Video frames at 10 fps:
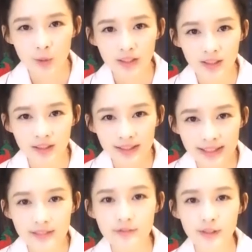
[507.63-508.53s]
过年
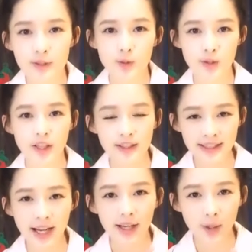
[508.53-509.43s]
的气氛，就是要
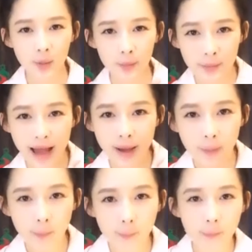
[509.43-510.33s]
抢红
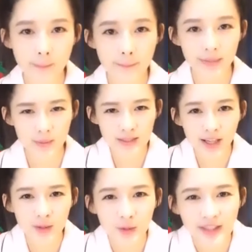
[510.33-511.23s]
包。你
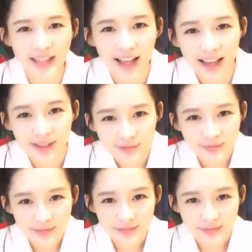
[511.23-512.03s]
们抢了多少钱了？